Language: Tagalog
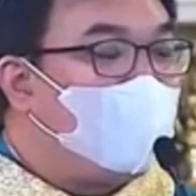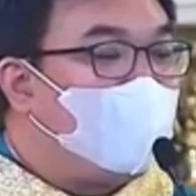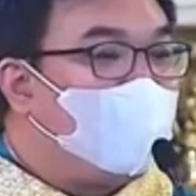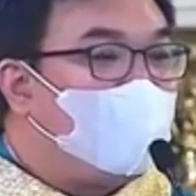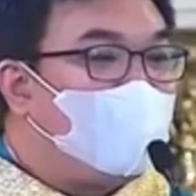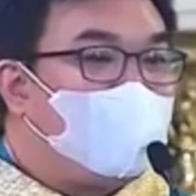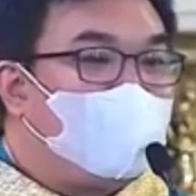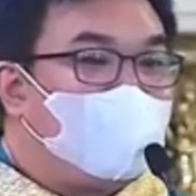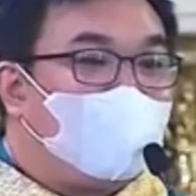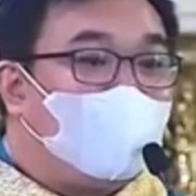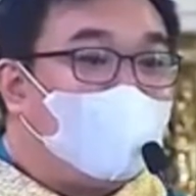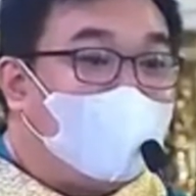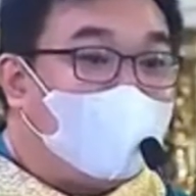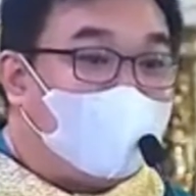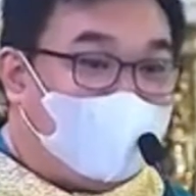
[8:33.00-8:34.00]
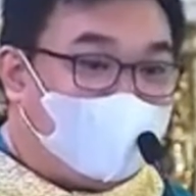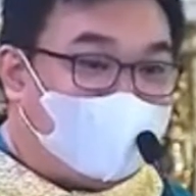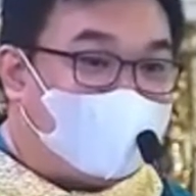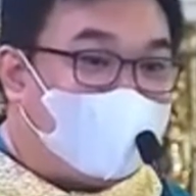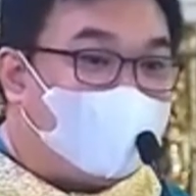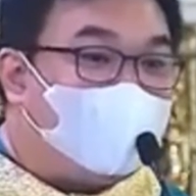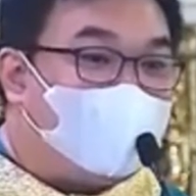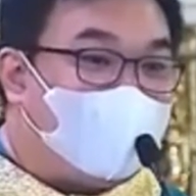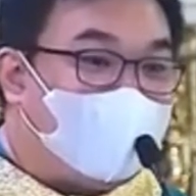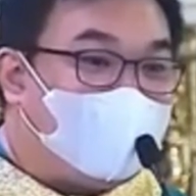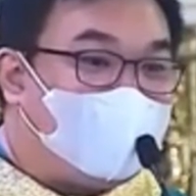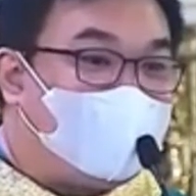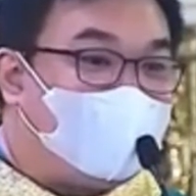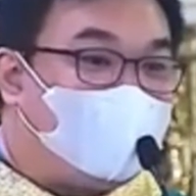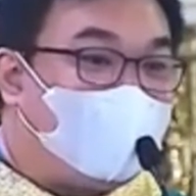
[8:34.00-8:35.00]
Walang exempted sa
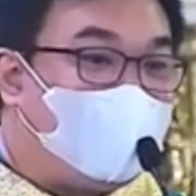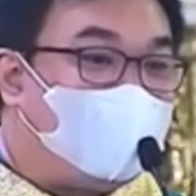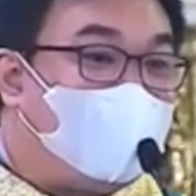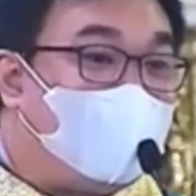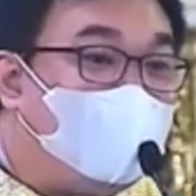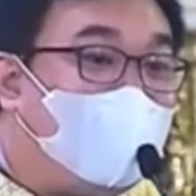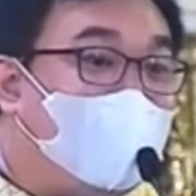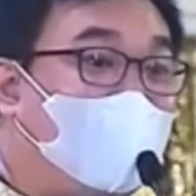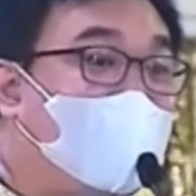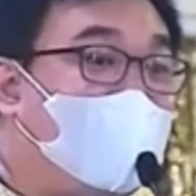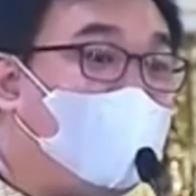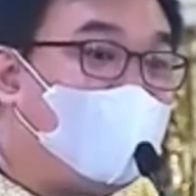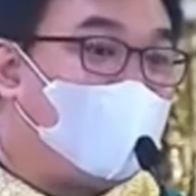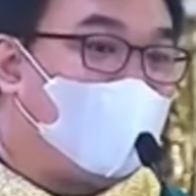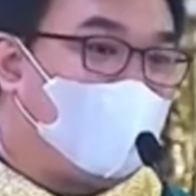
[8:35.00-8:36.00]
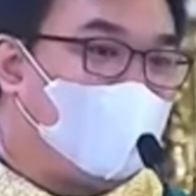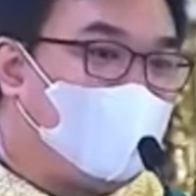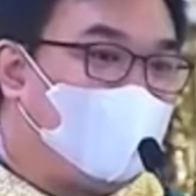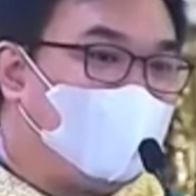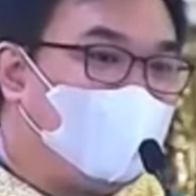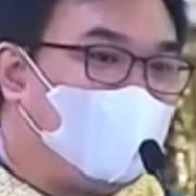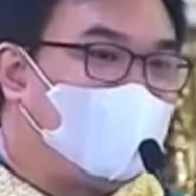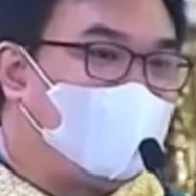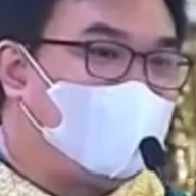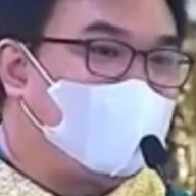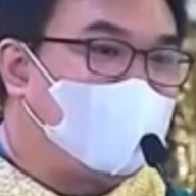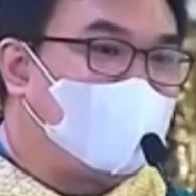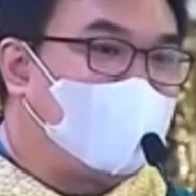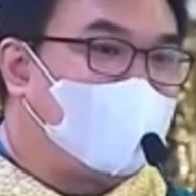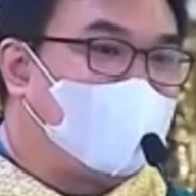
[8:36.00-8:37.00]
pagmamahal ng Diyos.
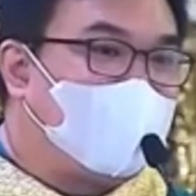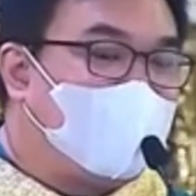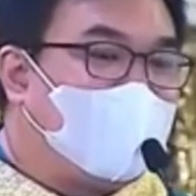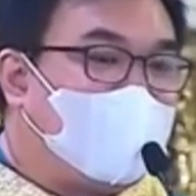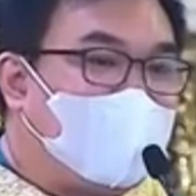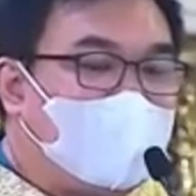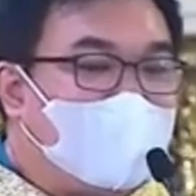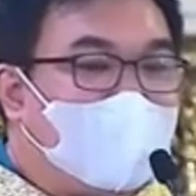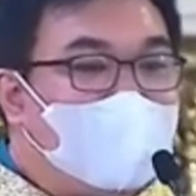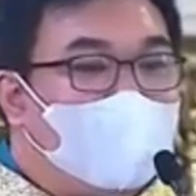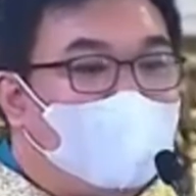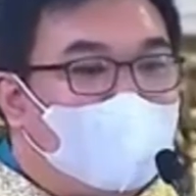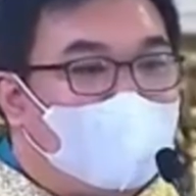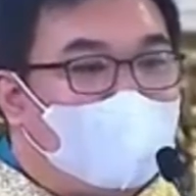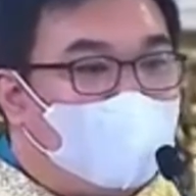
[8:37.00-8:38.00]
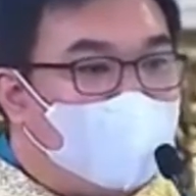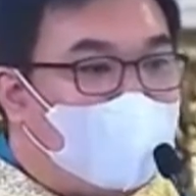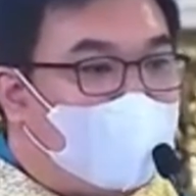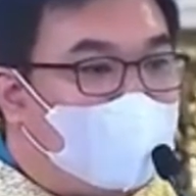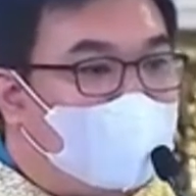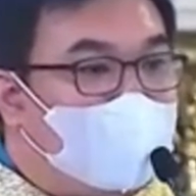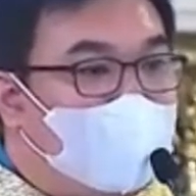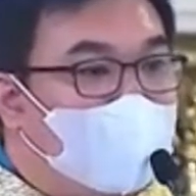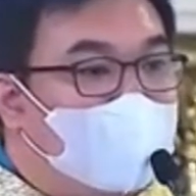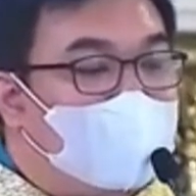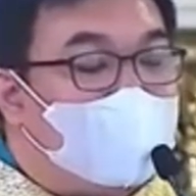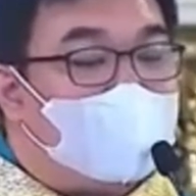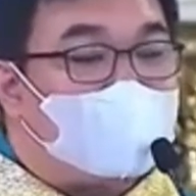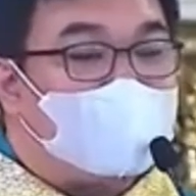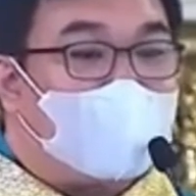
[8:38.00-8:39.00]
Kaya naman,
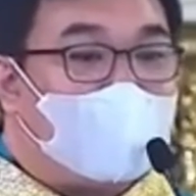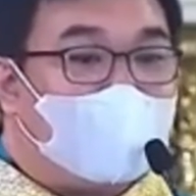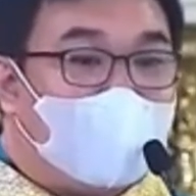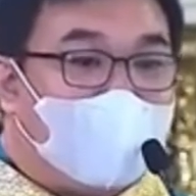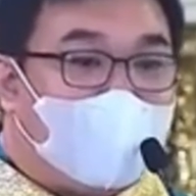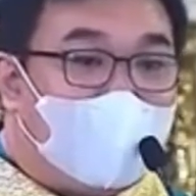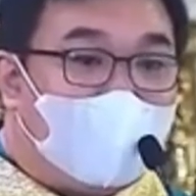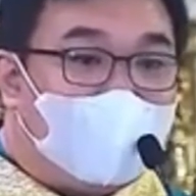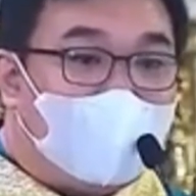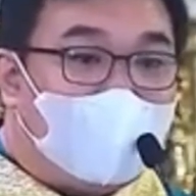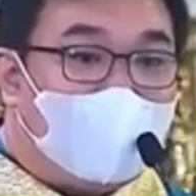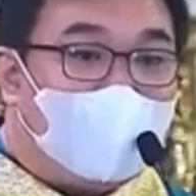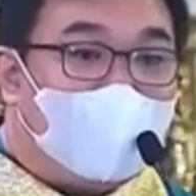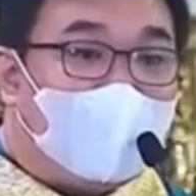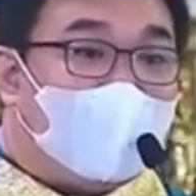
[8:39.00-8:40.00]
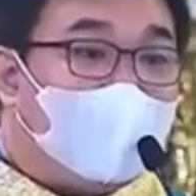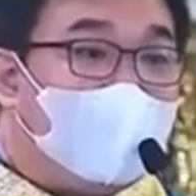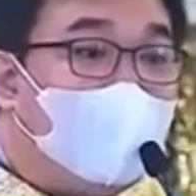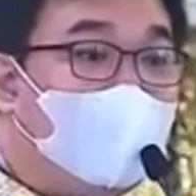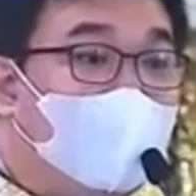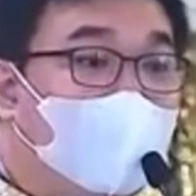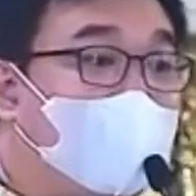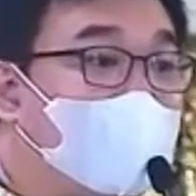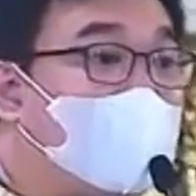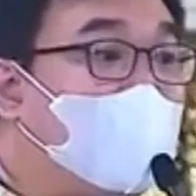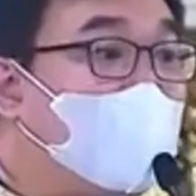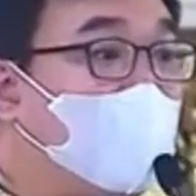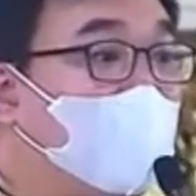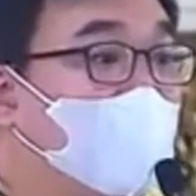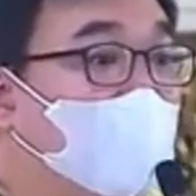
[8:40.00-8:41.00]
ipinagdarasal din natin yung mga taong
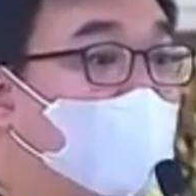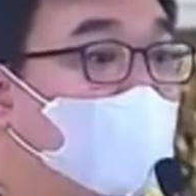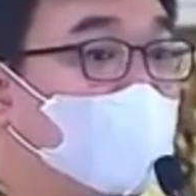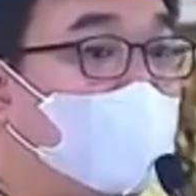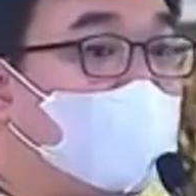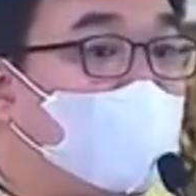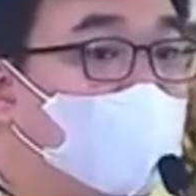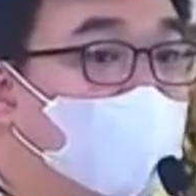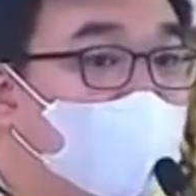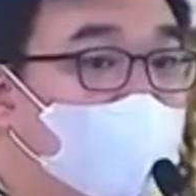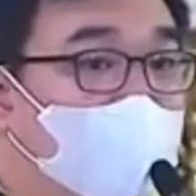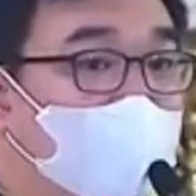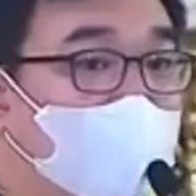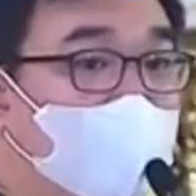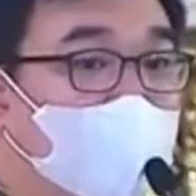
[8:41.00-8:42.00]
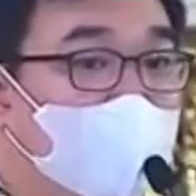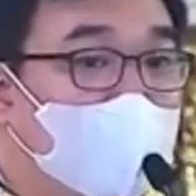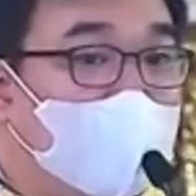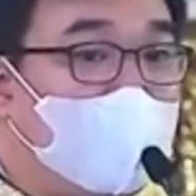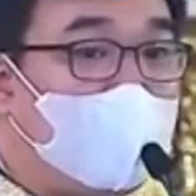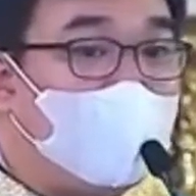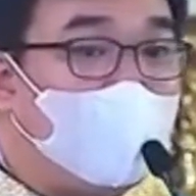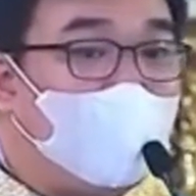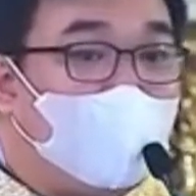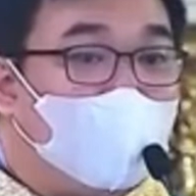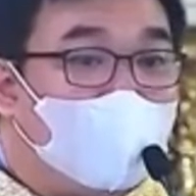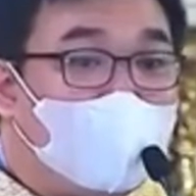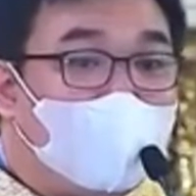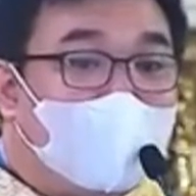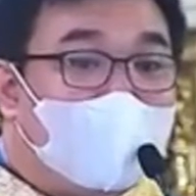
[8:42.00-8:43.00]
patuloy na naglilingkod
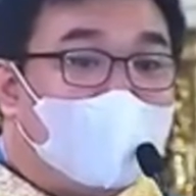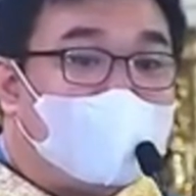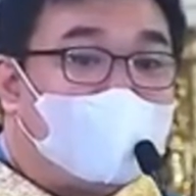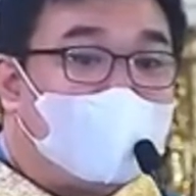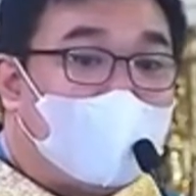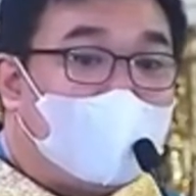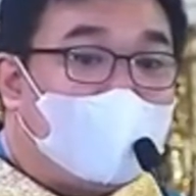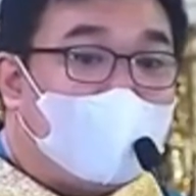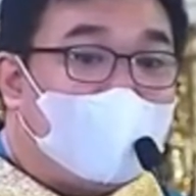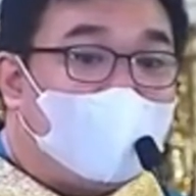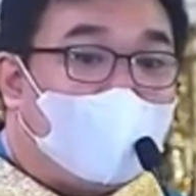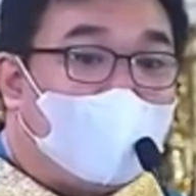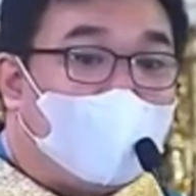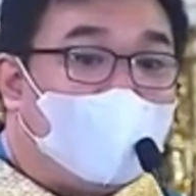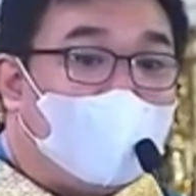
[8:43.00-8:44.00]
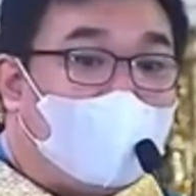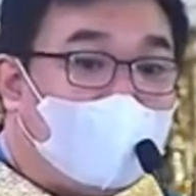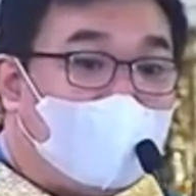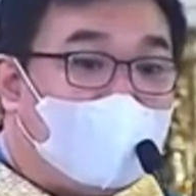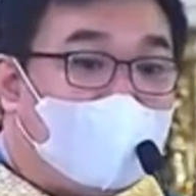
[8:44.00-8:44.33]
sa ating mga piitan,